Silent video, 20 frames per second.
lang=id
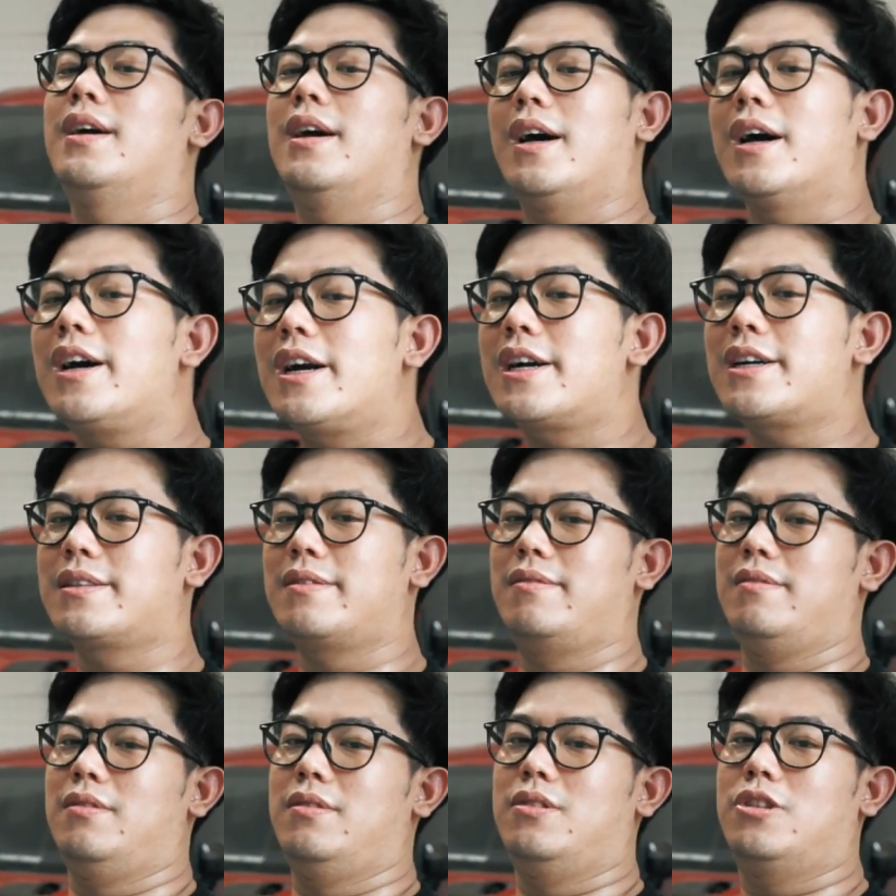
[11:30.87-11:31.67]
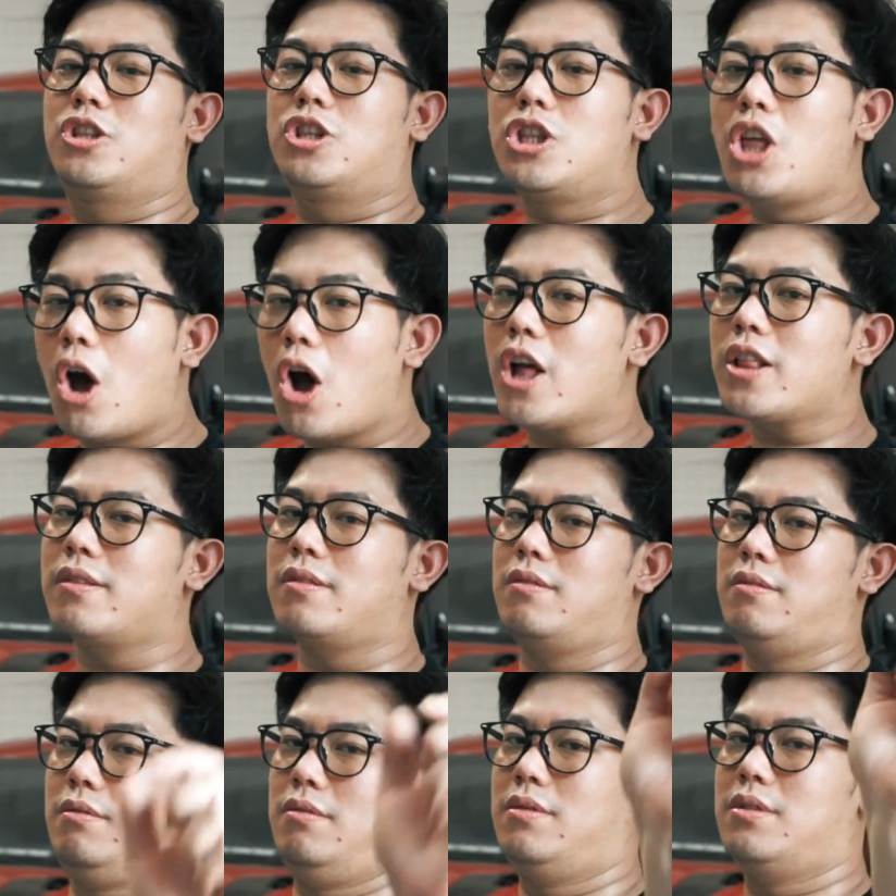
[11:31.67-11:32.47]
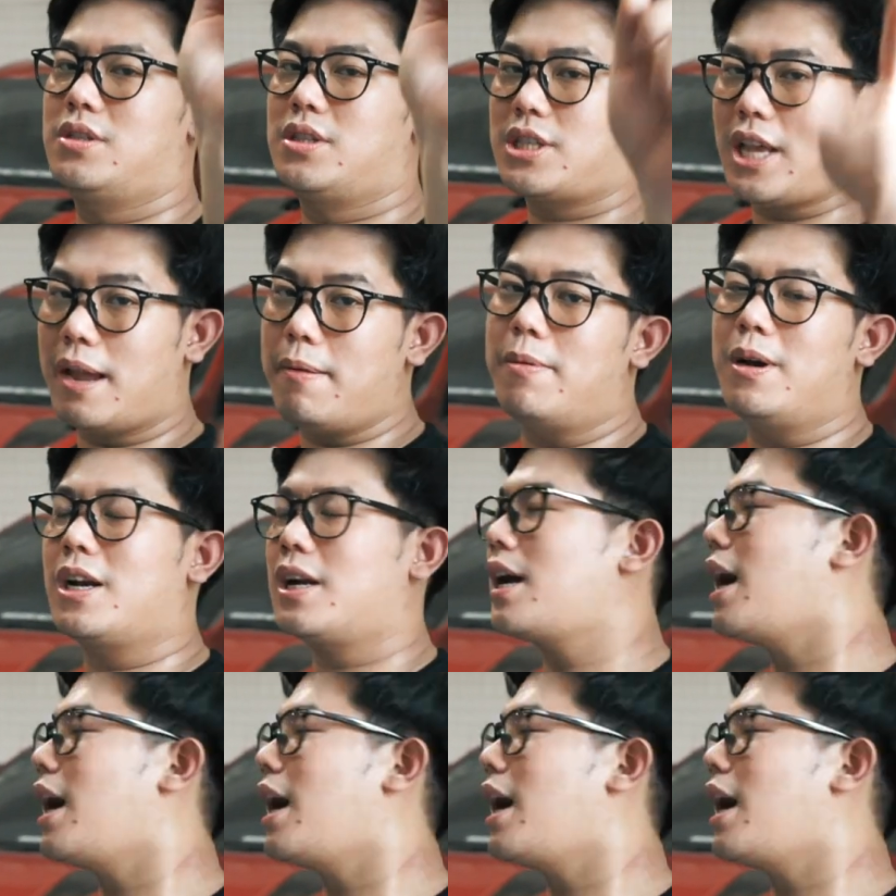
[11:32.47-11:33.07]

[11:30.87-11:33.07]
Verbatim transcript: earth saber